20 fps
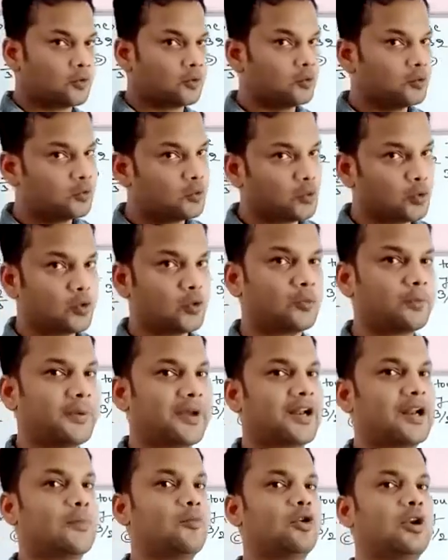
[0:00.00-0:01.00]
उन दोनों
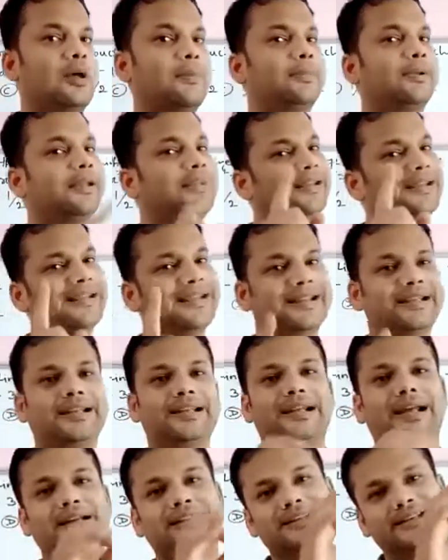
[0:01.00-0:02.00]
पैराबोला पे एक
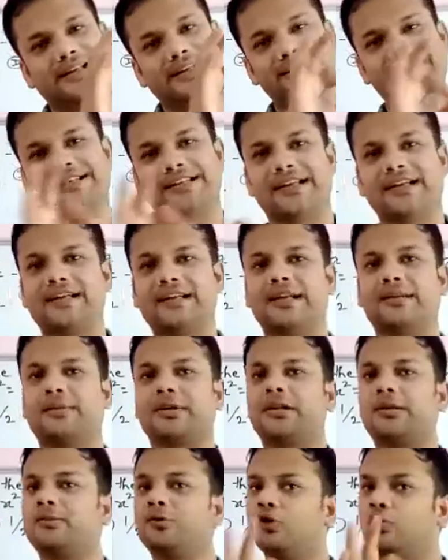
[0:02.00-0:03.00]
ही लाइन टेंजेंट है
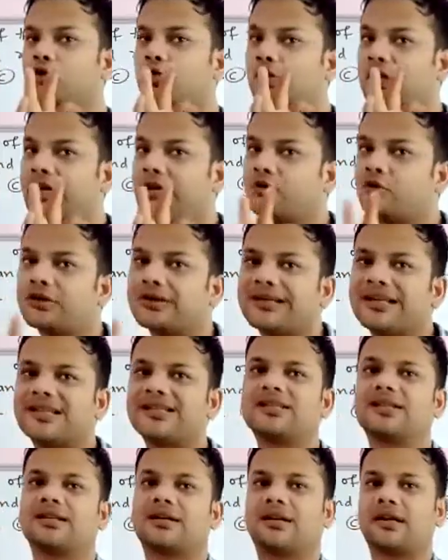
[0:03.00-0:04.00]
मतलब दोनों लाइन को
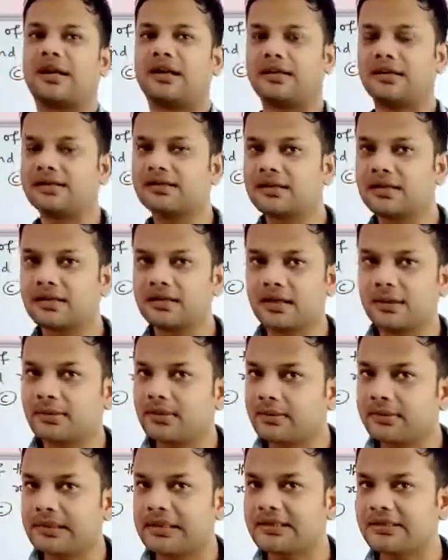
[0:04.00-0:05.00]
टच कर रहा है टच करने का
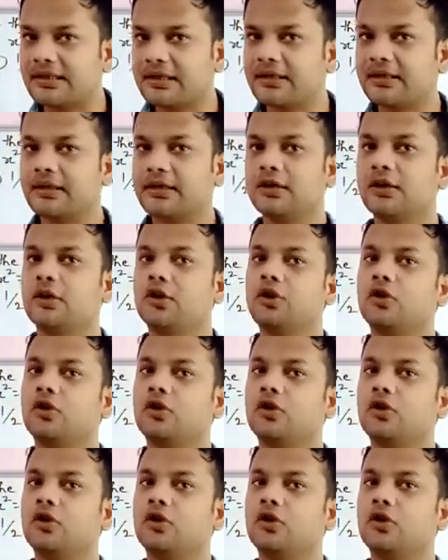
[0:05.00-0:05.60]
मतलब टेंजेंट है